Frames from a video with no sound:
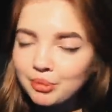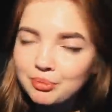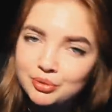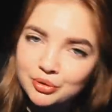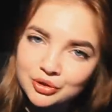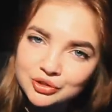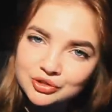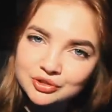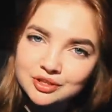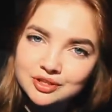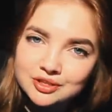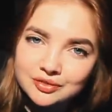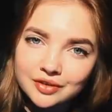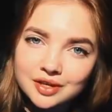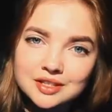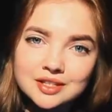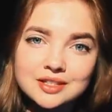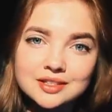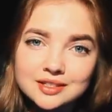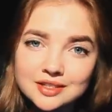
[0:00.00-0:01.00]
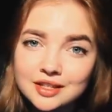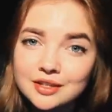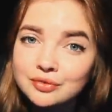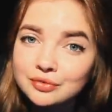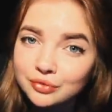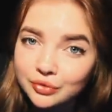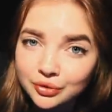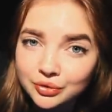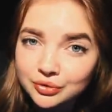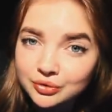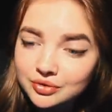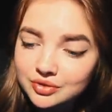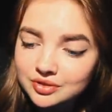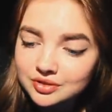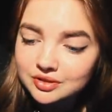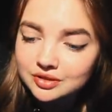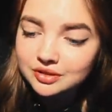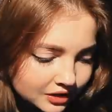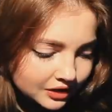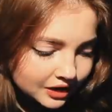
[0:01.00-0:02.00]
попроще, называется Stay
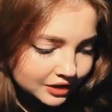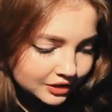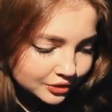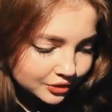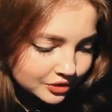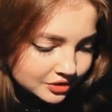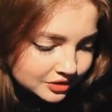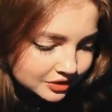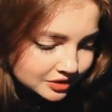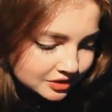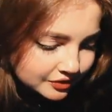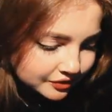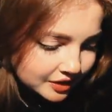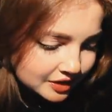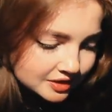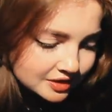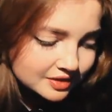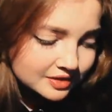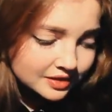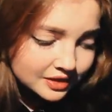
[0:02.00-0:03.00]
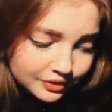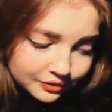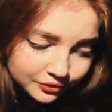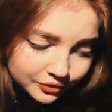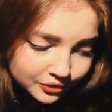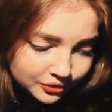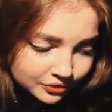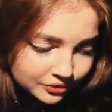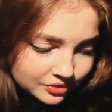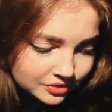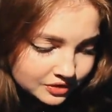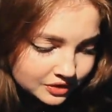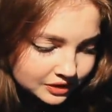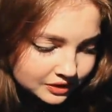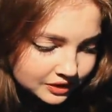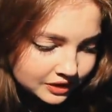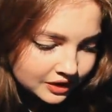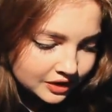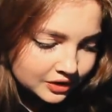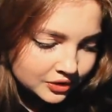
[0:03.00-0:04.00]
Focused. На андроиде называется Stay Focused, а
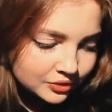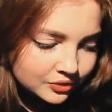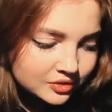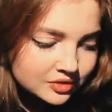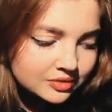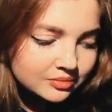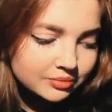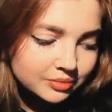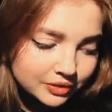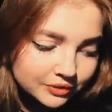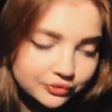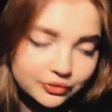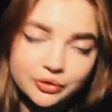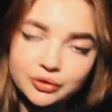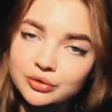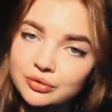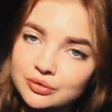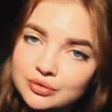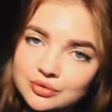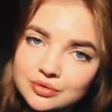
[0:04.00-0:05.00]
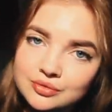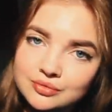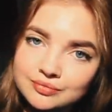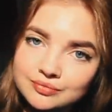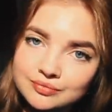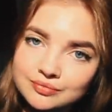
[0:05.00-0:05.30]
на iOS Be Focused.